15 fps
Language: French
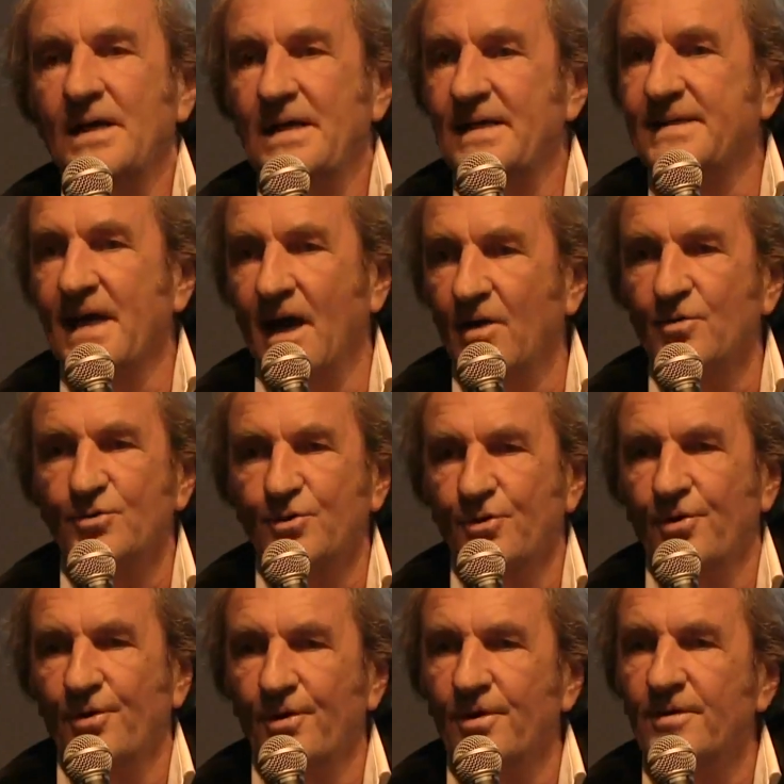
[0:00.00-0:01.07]
Les 40
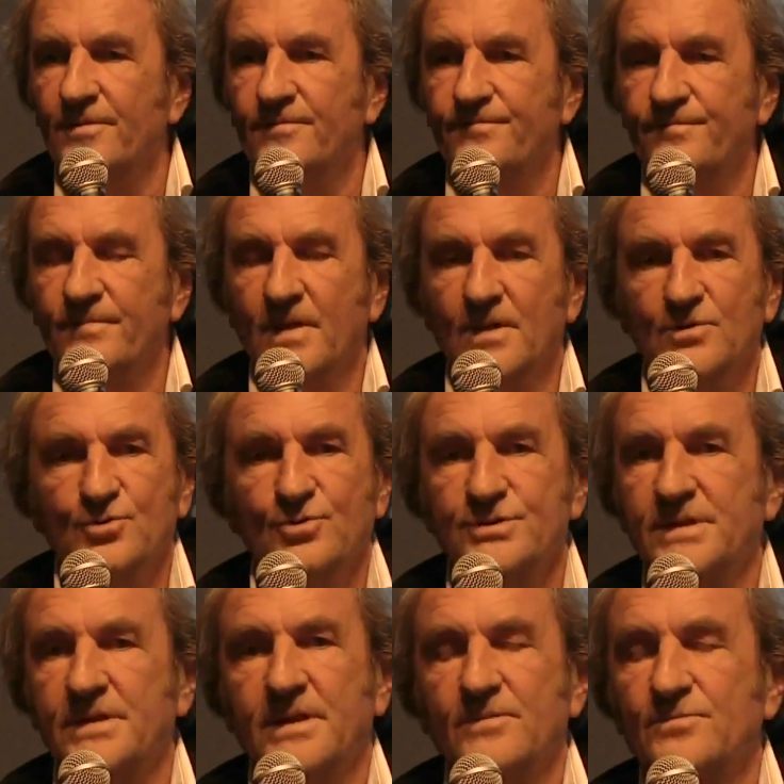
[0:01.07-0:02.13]
heures,
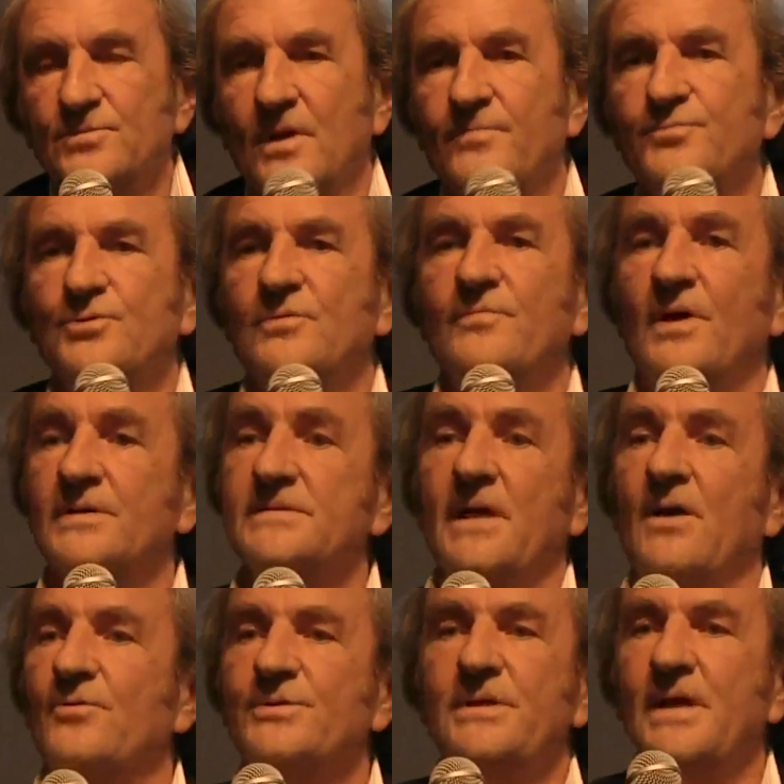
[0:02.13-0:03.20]
chose qui est absolument
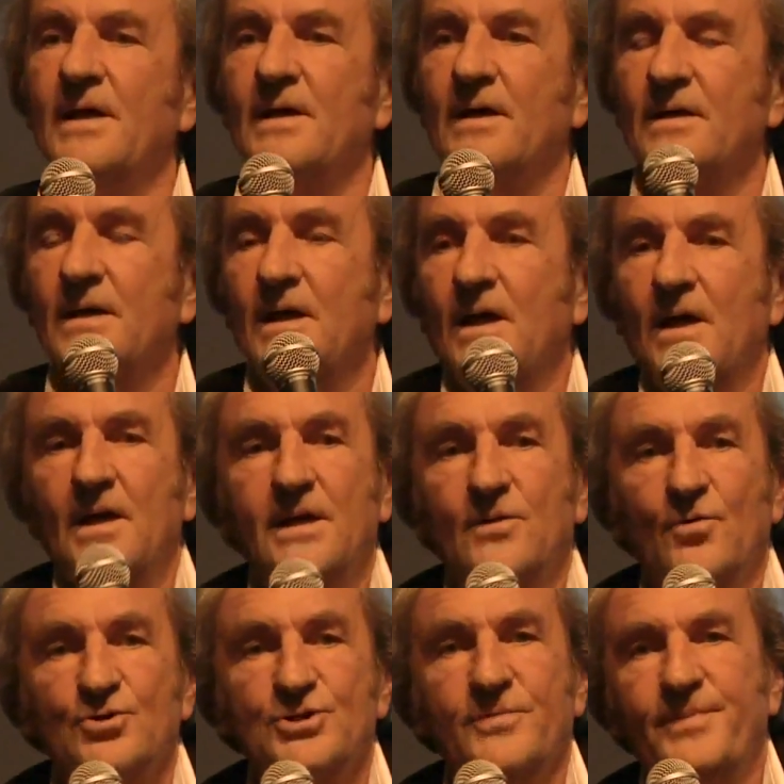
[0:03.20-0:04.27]
extraordinaire, hein,
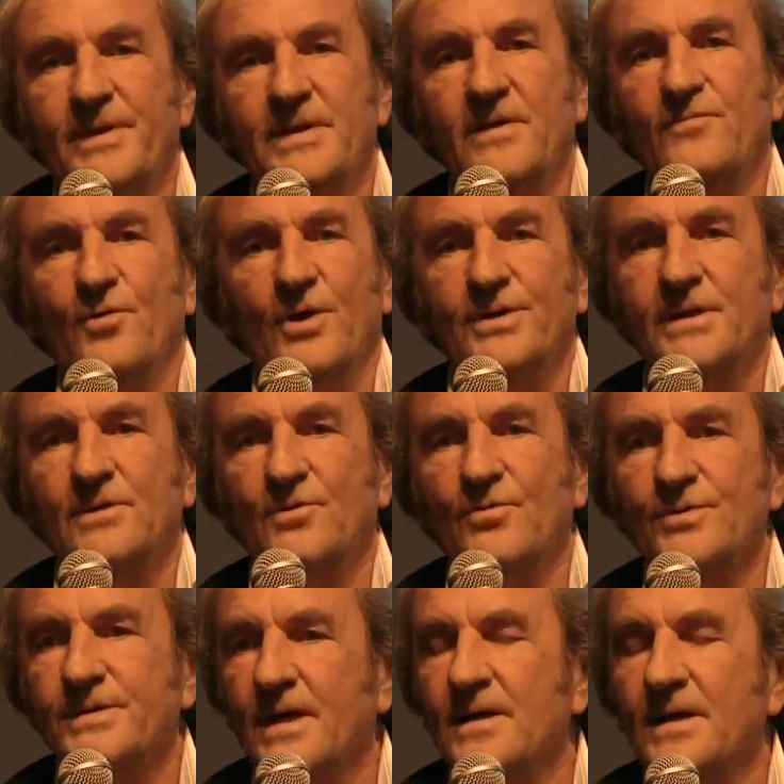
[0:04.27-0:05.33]
les congés payés, vous vous rendez
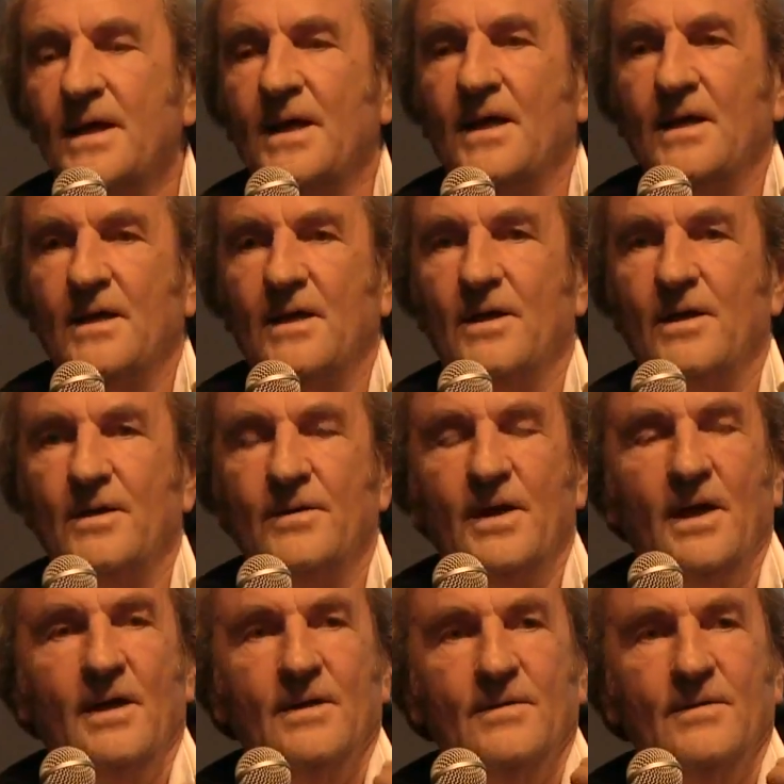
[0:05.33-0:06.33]
compte. Hein. Euh,